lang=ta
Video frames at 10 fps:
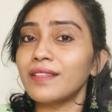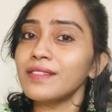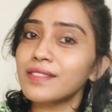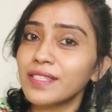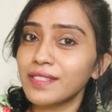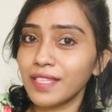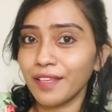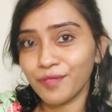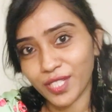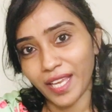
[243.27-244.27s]
தென் ஸ்டே
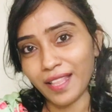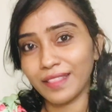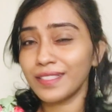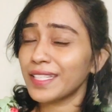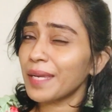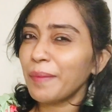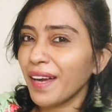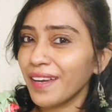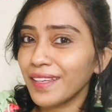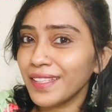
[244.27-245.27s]
சேஃப் ஸ்டே ஹெல்த்தி டேக்
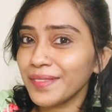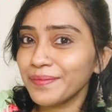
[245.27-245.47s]
பாய்